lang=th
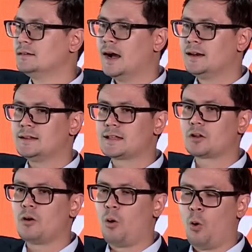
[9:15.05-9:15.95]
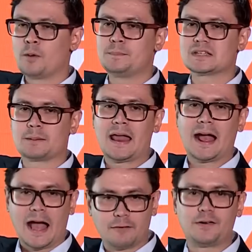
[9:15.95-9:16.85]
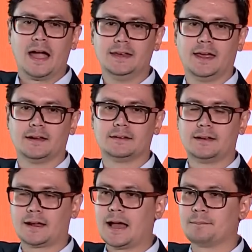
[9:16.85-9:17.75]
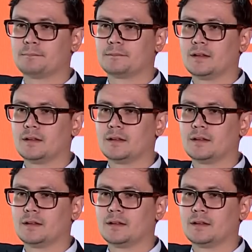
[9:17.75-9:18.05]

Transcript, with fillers: เงินที่จะต้องโอนเพื่อชำระค่าไฟเนี่ยนะครับ